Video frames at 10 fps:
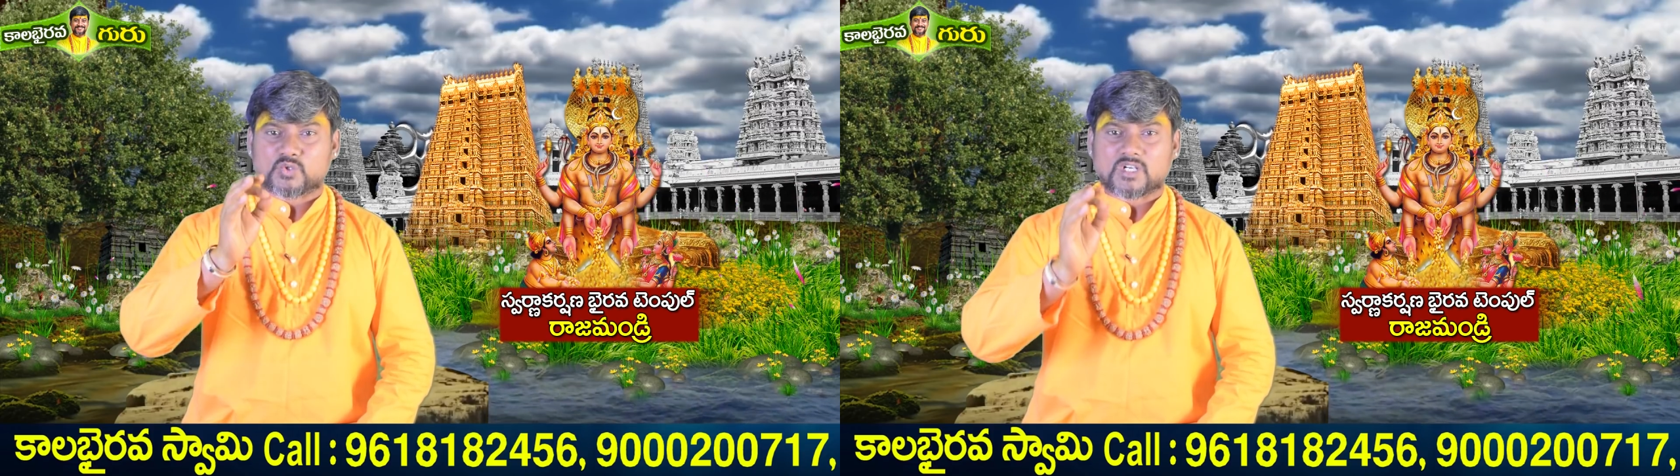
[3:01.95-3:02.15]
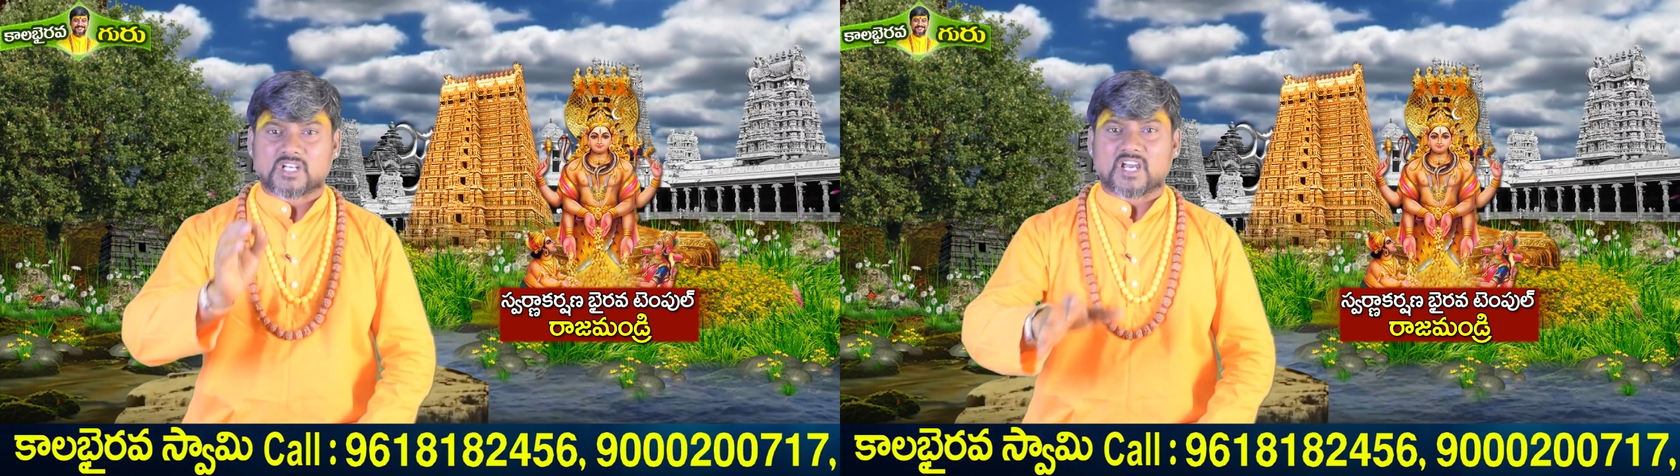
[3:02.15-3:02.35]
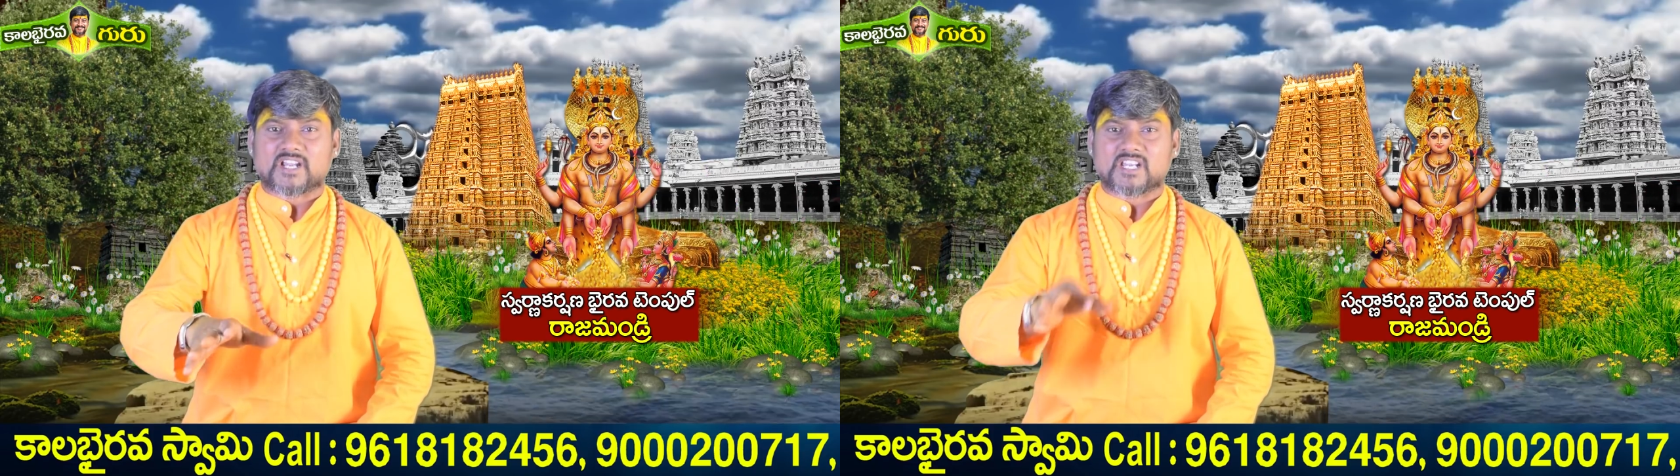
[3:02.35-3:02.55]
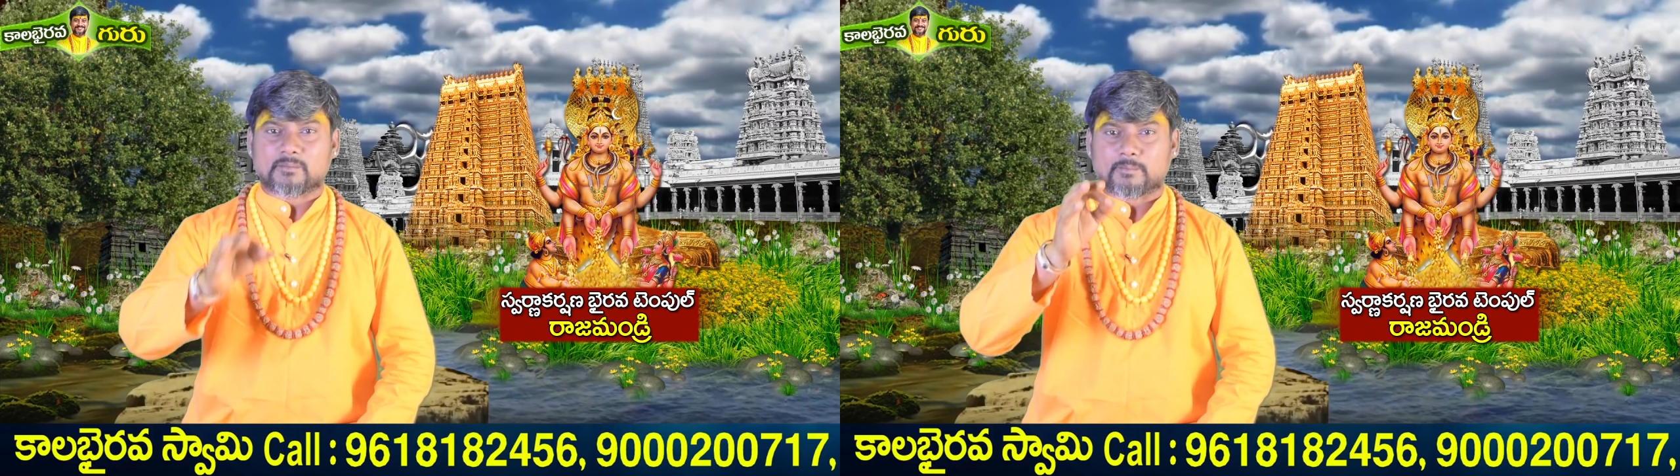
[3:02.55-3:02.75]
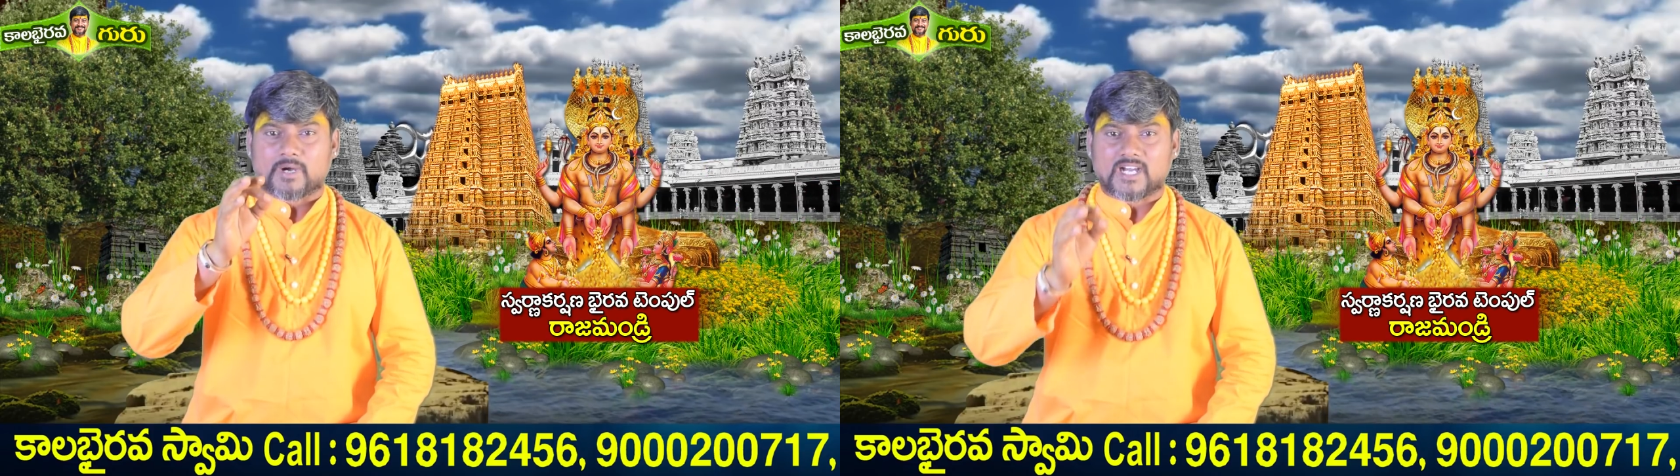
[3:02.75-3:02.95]
దుఃఖాన్ని
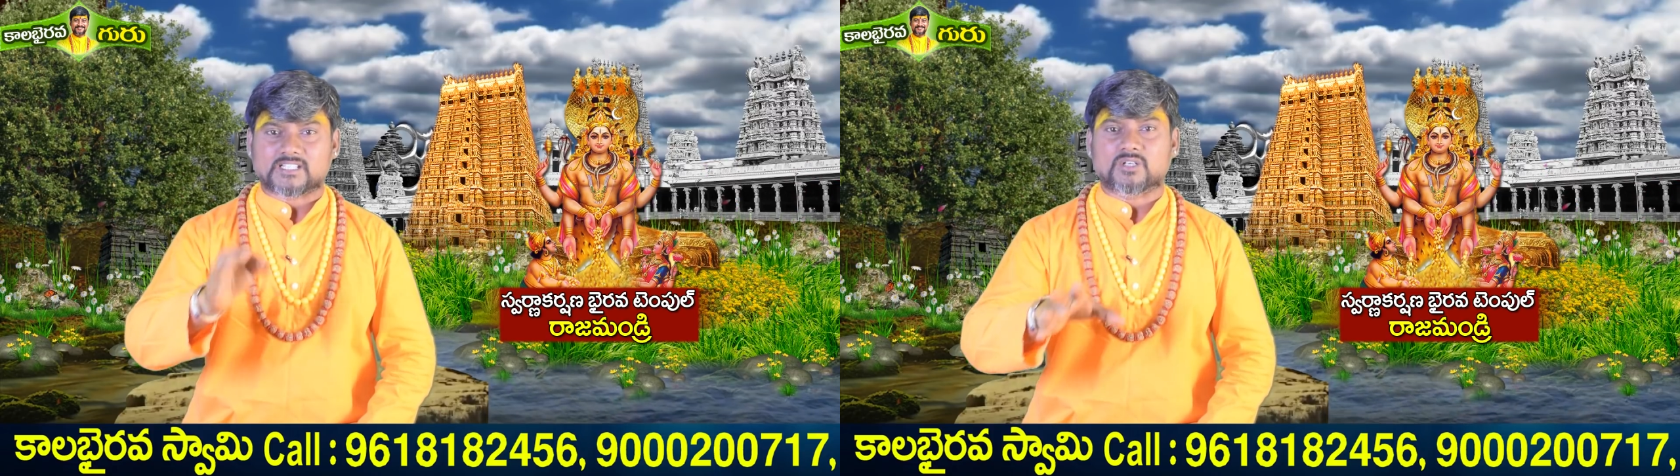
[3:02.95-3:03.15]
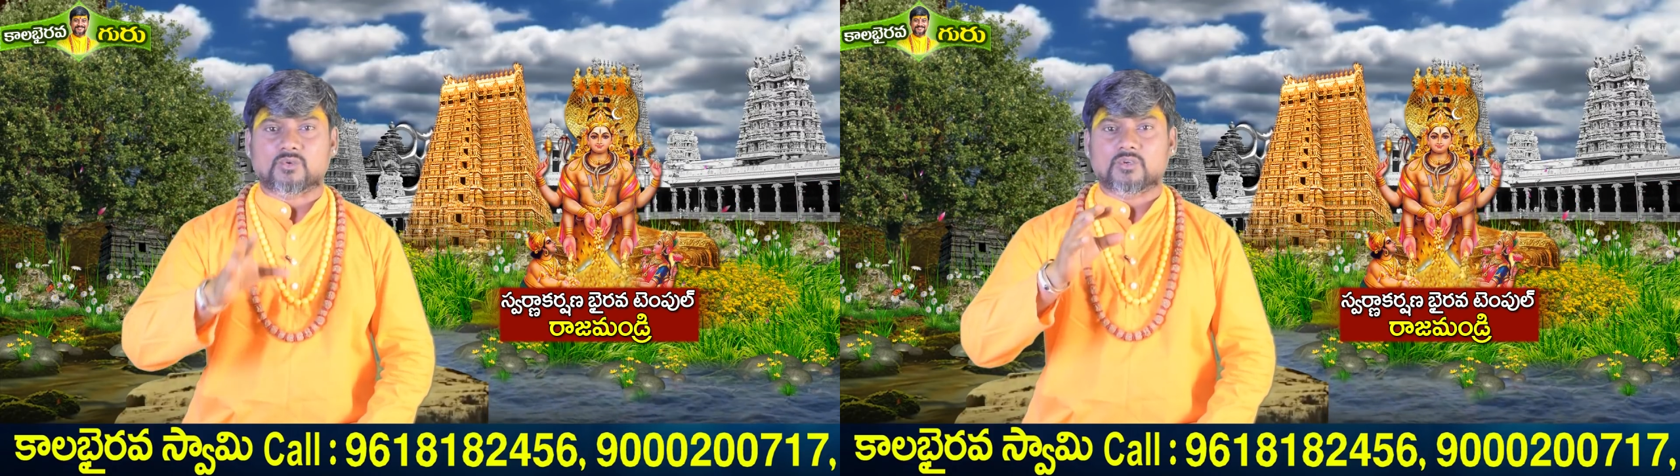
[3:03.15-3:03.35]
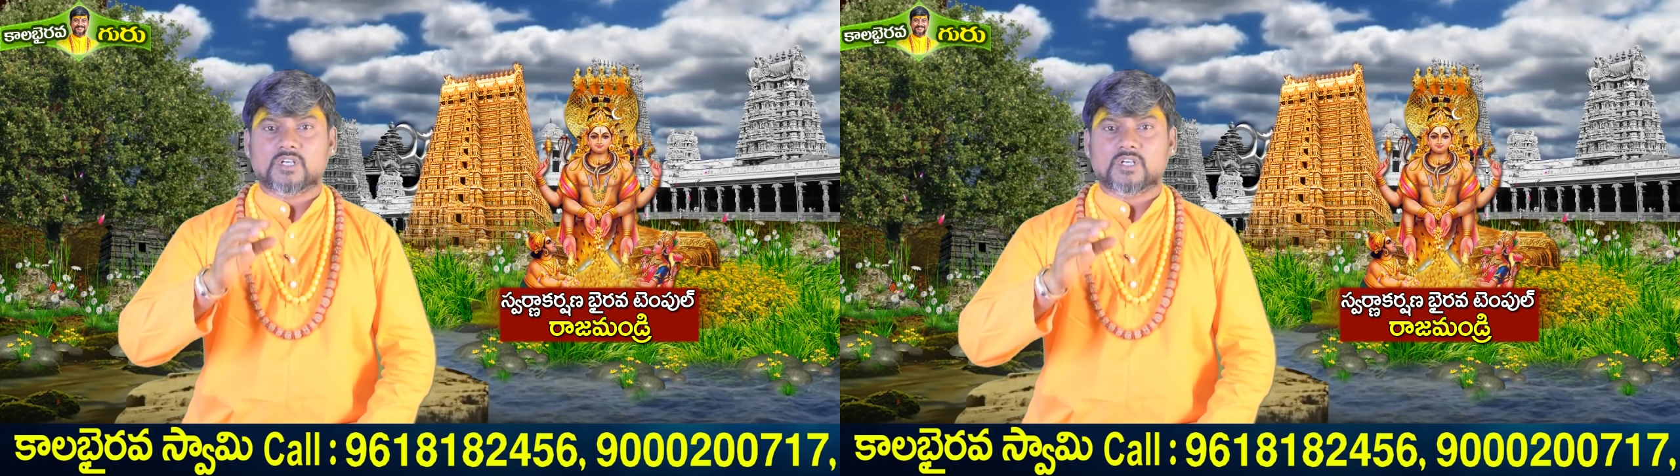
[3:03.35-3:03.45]
బాధను